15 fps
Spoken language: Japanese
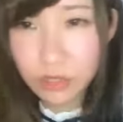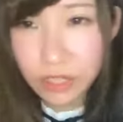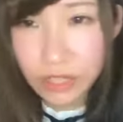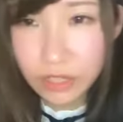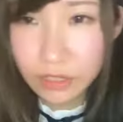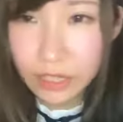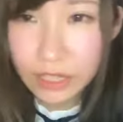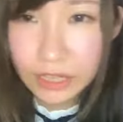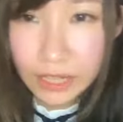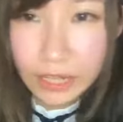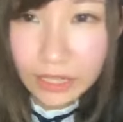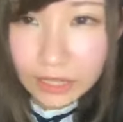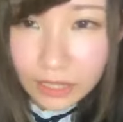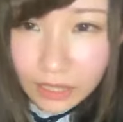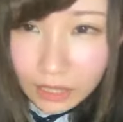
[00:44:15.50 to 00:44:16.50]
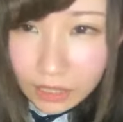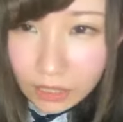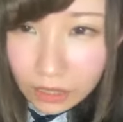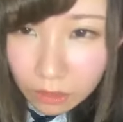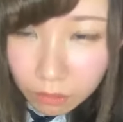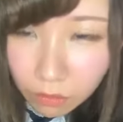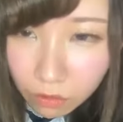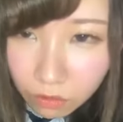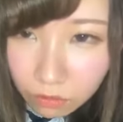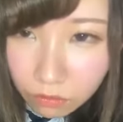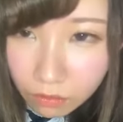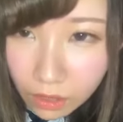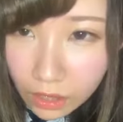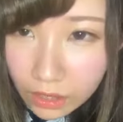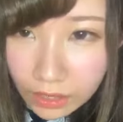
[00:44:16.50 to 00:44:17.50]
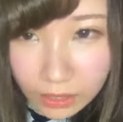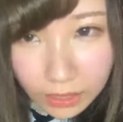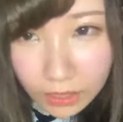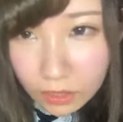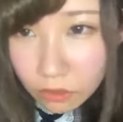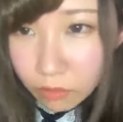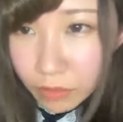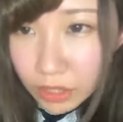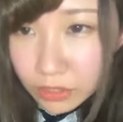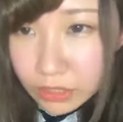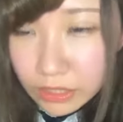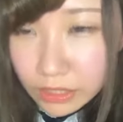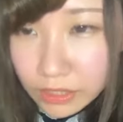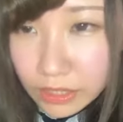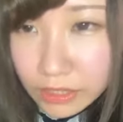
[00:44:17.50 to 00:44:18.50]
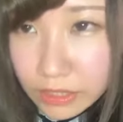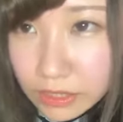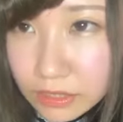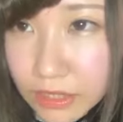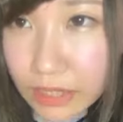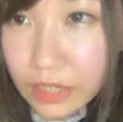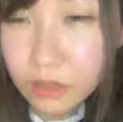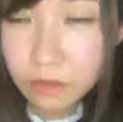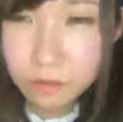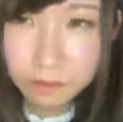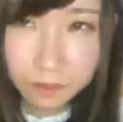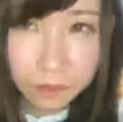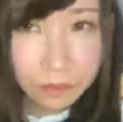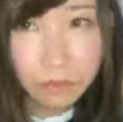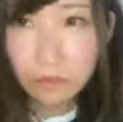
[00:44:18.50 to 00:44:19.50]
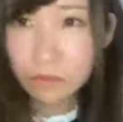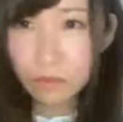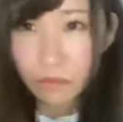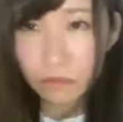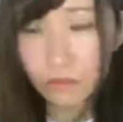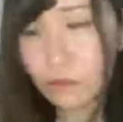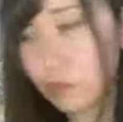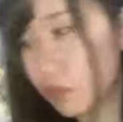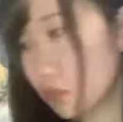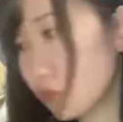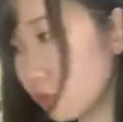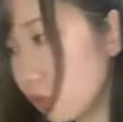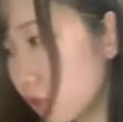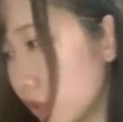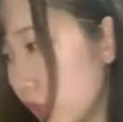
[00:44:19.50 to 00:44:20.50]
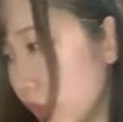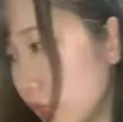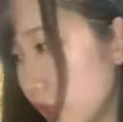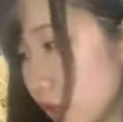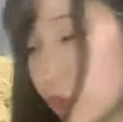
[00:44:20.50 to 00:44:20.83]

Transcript: と来てくれた方もコメントしてくれてるんだけどそろそろここら辺で